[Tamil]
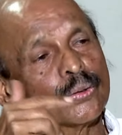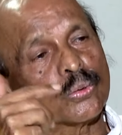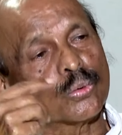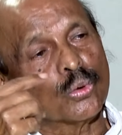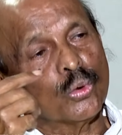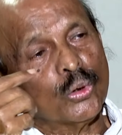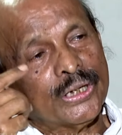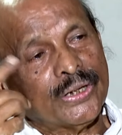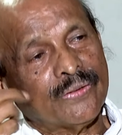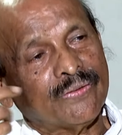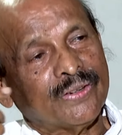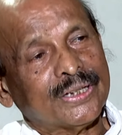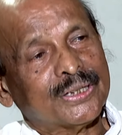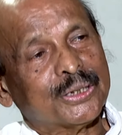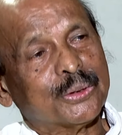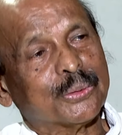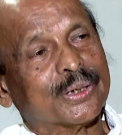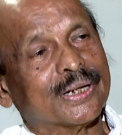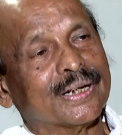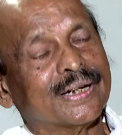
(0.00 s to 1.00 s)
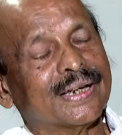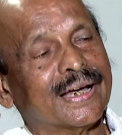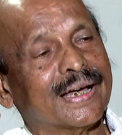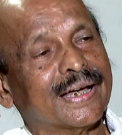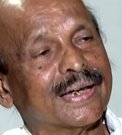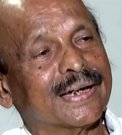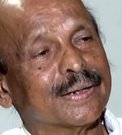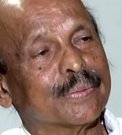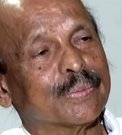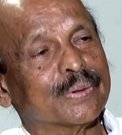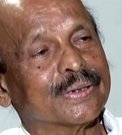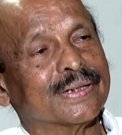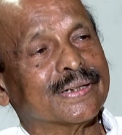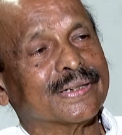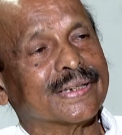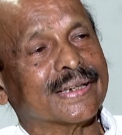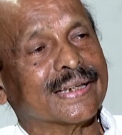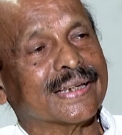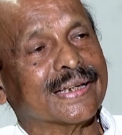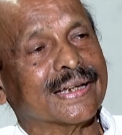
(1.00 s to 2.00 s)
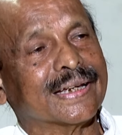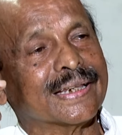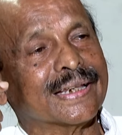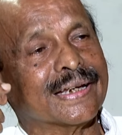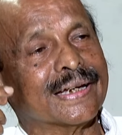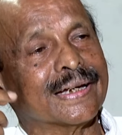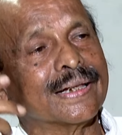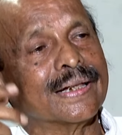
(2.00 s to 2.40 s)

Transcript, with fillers: தூக்கி வீசுபவர்கள் யார் என்பதும் தெரியாத